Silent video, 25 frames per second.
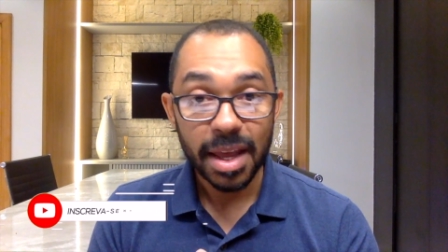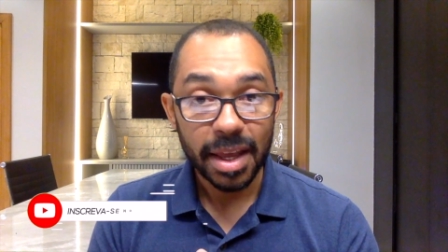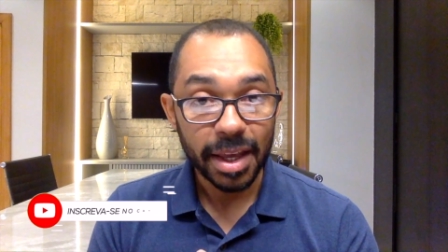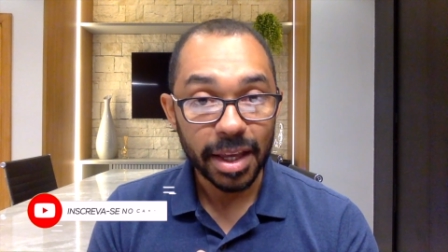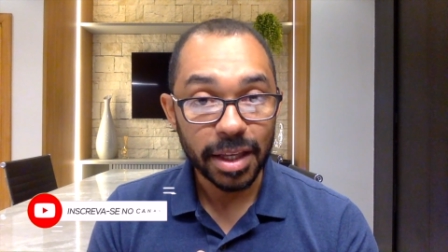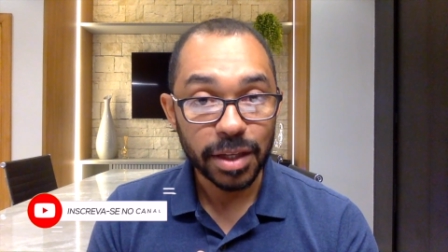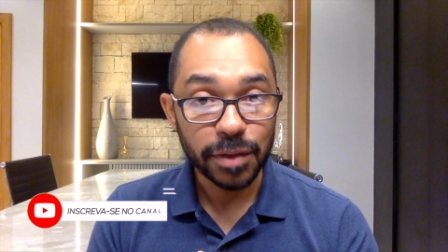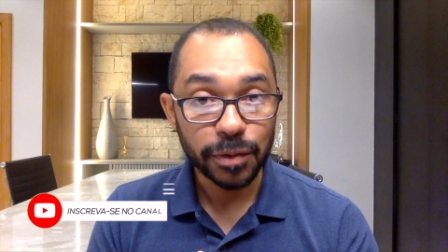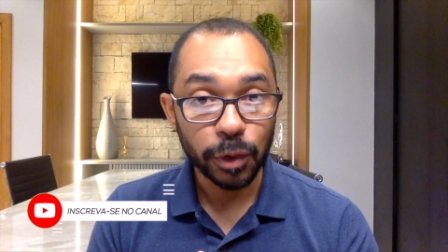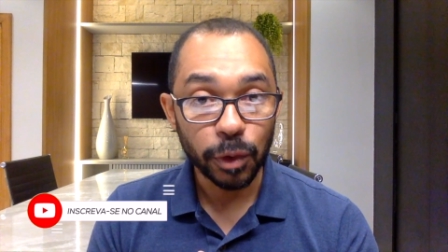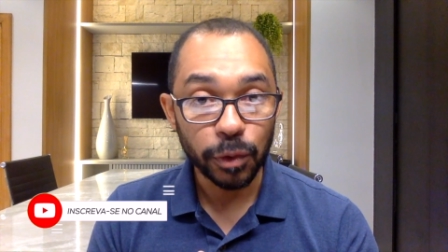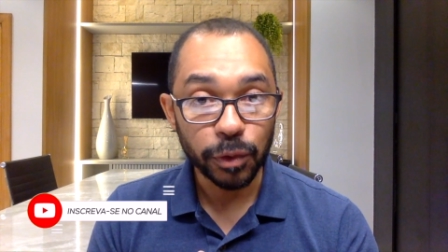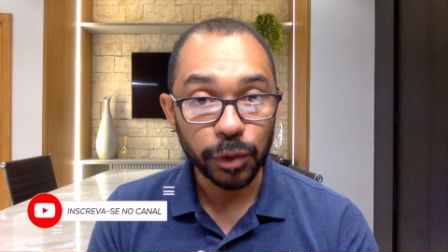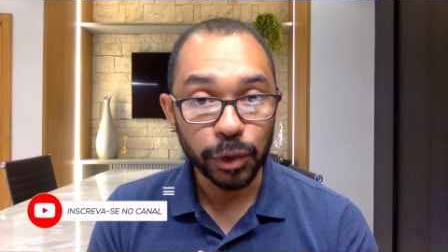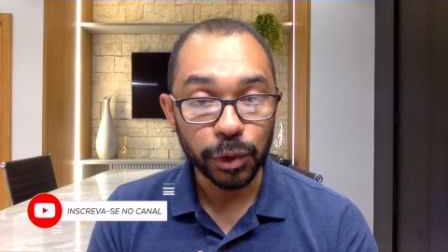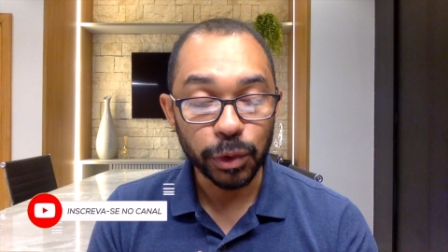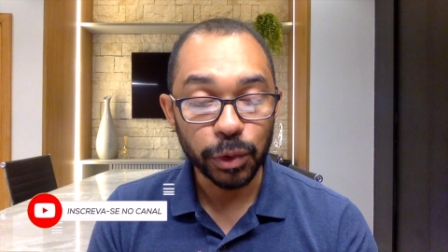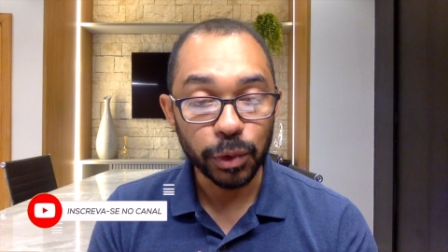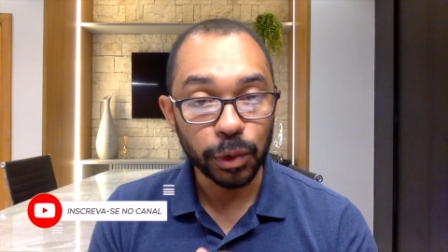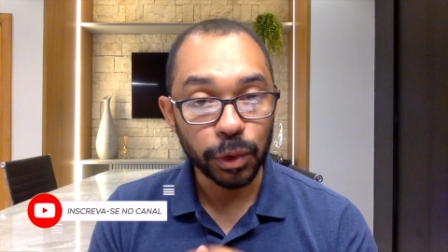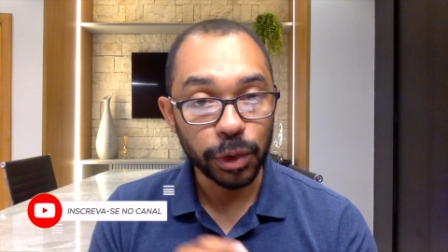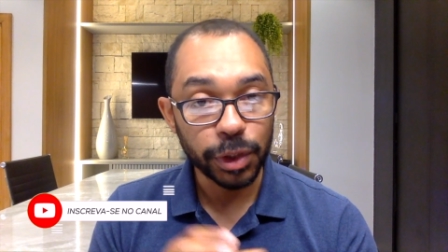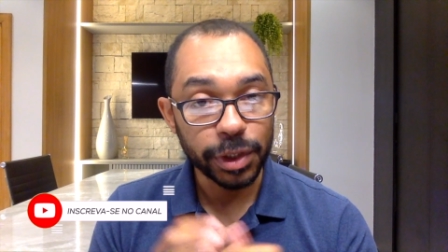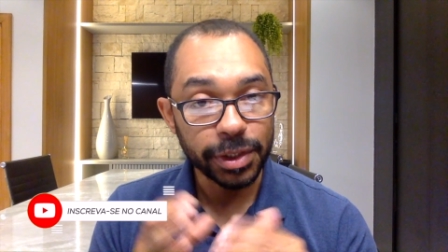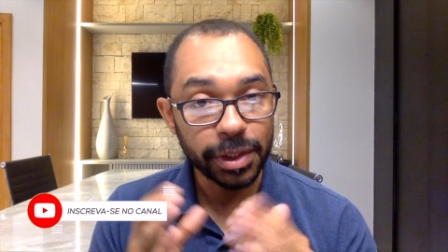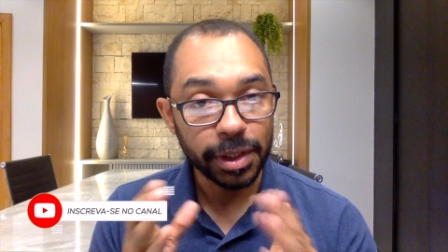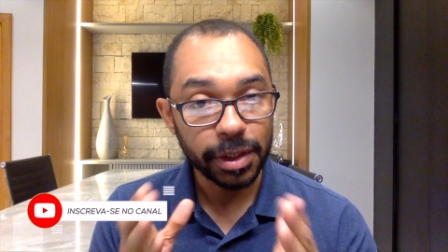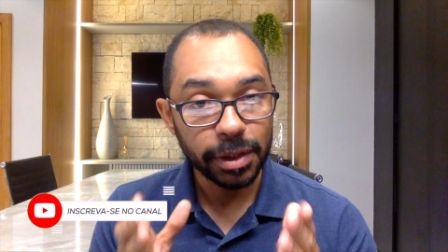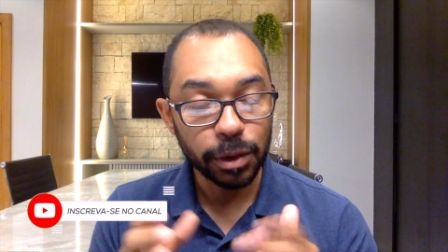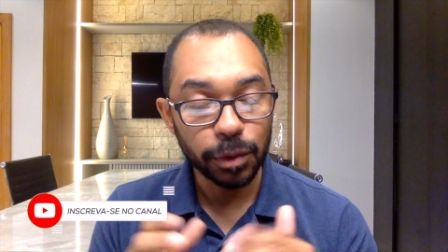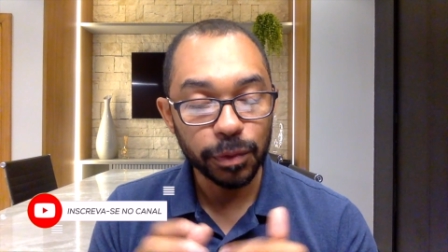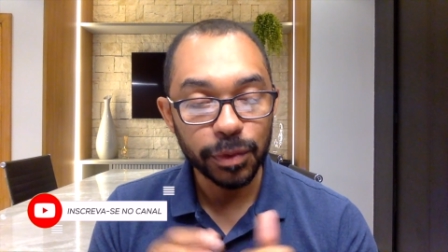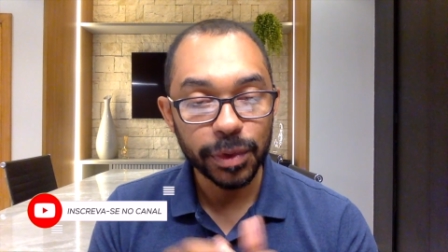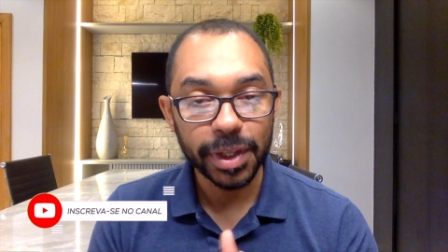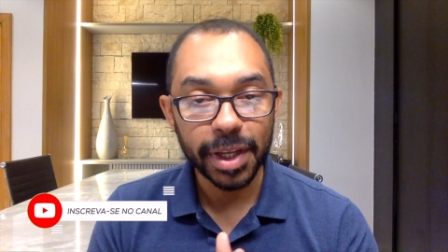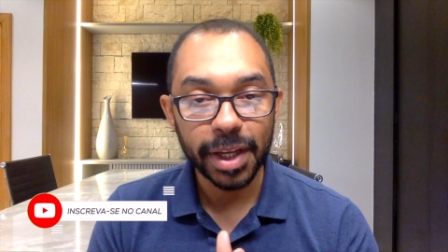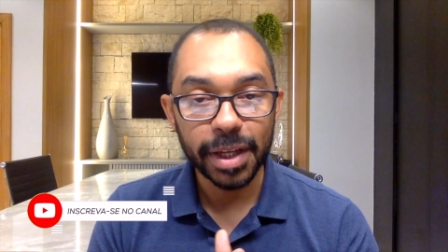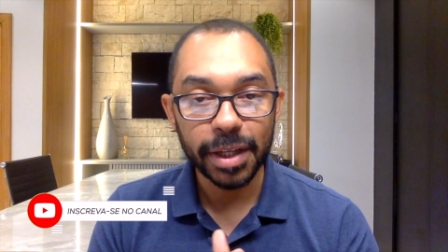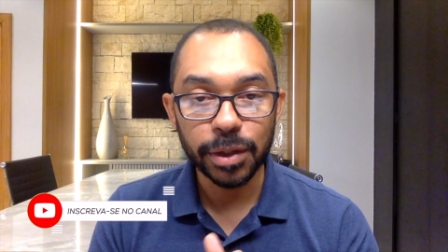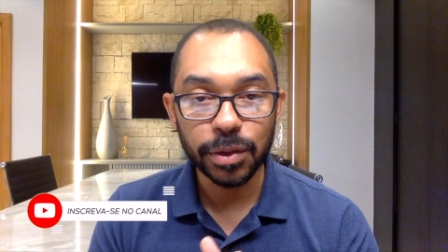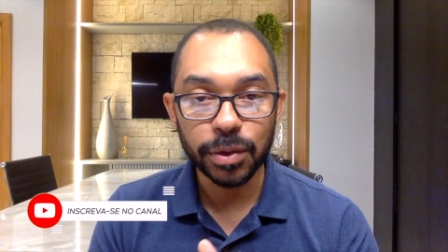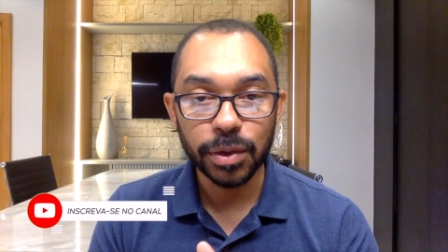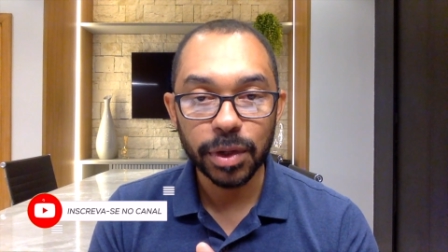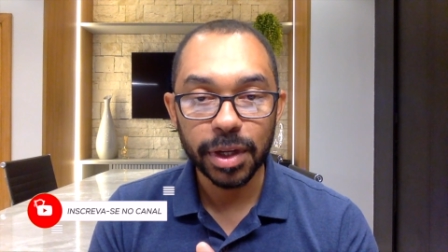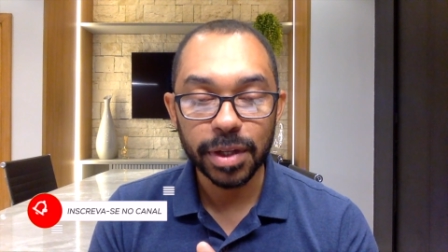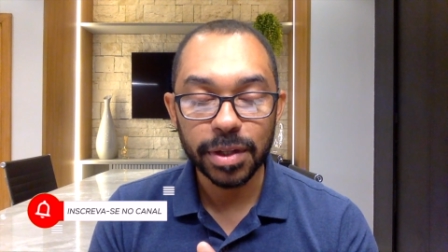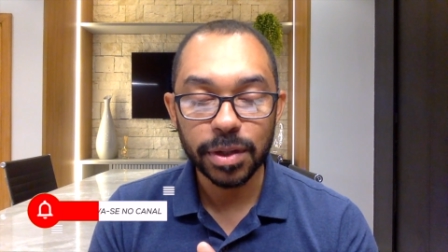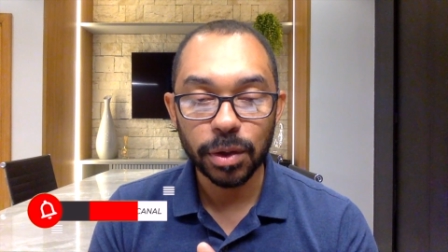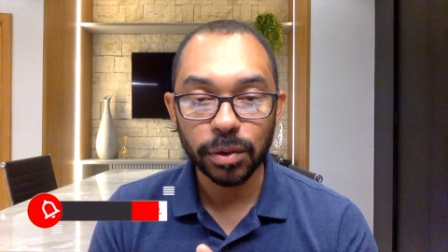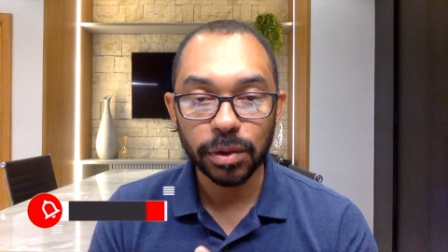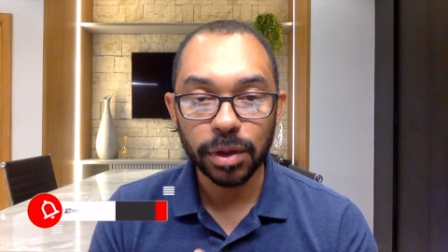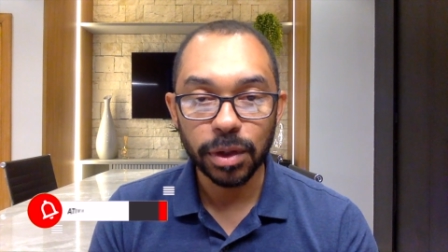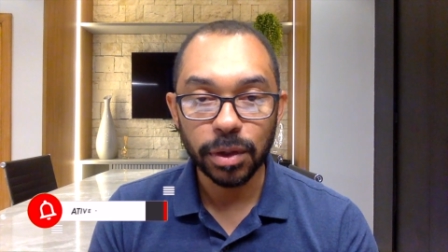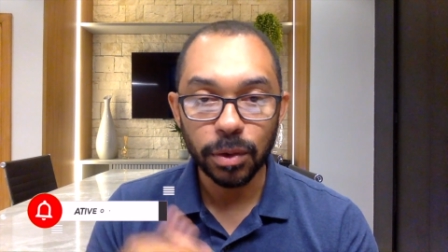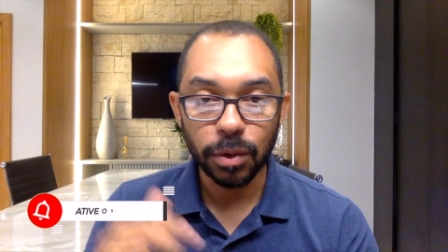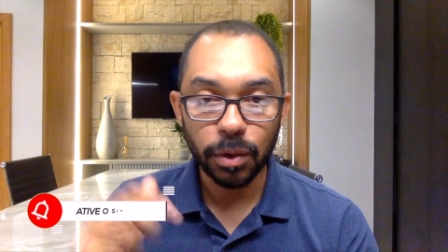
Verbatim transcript: Esse foi o vídeo de hoje e eu finalizo ressaltando